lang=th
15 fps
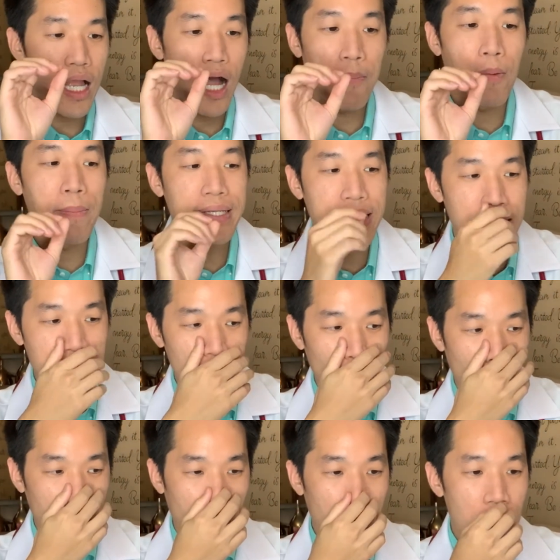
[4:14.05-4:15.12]
เราผมไปทีละตั
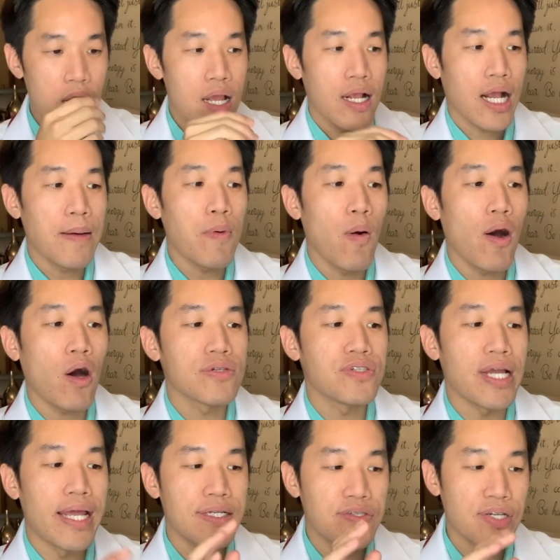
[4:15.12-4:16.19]
วเนาะเขาบอกว่า
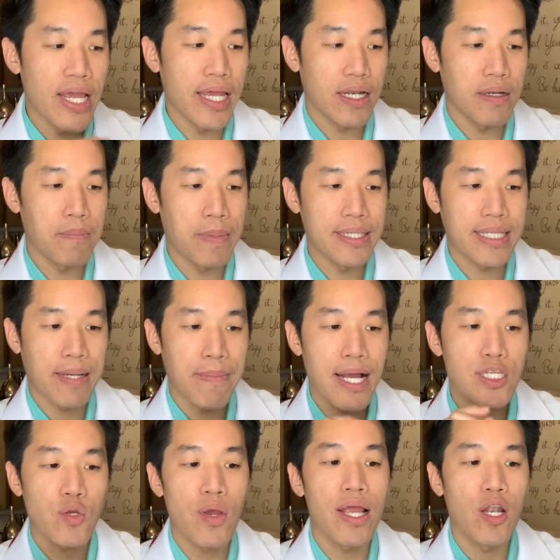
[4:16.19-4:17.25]
เอนเซดมันสามา
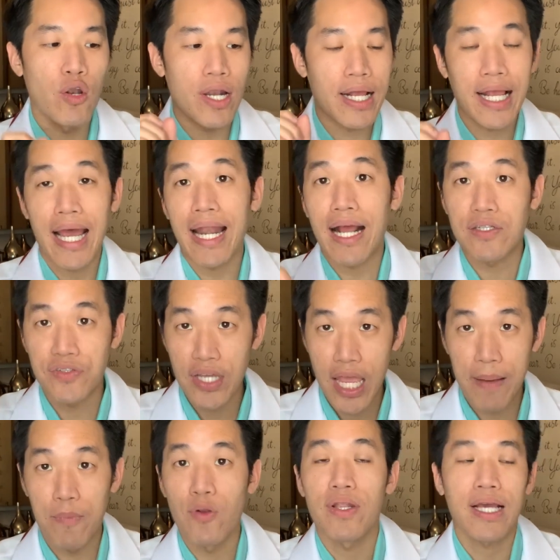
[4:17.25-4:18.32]
รถช่วยลดอาการอักเส
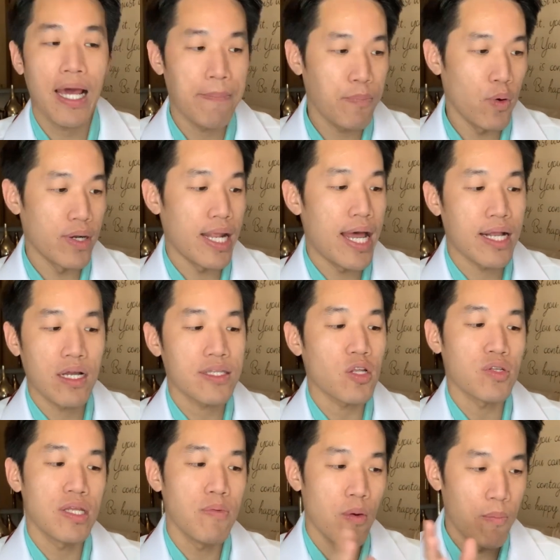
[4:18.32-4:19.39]
บลดอาการปวดได้ก็ต
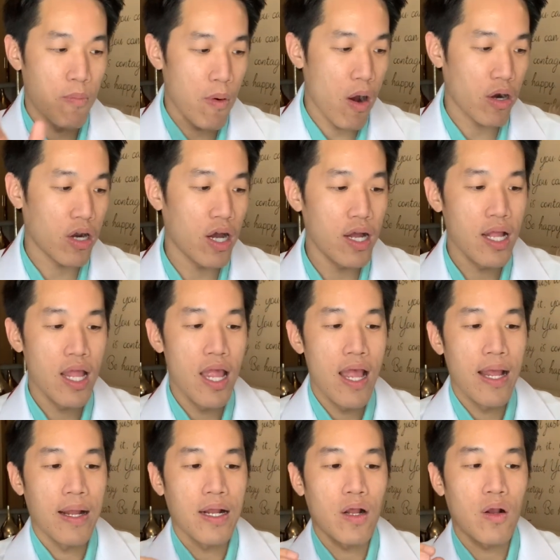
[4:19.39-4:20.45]
รงที่ผมบอกเนาะ
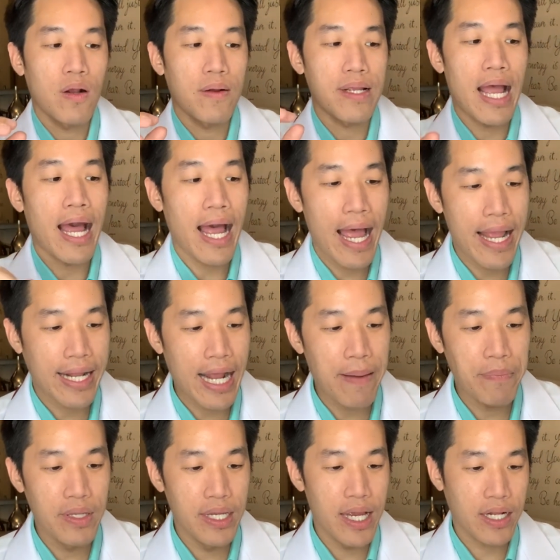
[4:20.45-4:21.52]
ยาคลายกล้าม
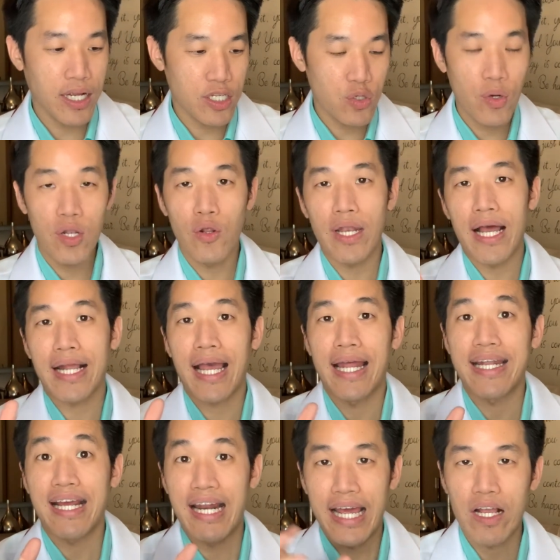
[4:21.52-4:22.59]
เนื้อก็ช่วยลดอาการ
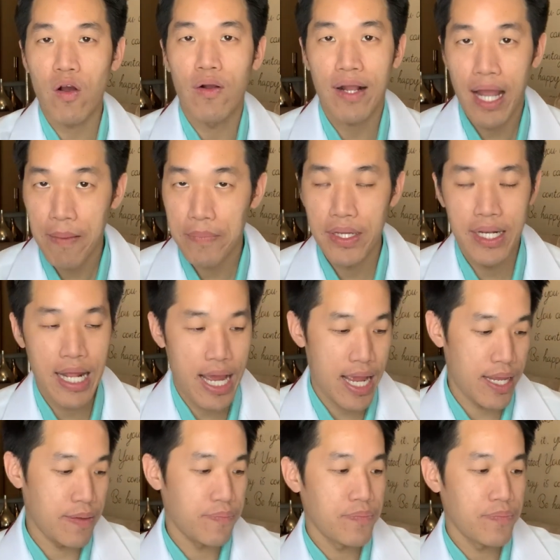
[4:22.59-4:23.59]
เกร็งของกล้ามเนื้อได้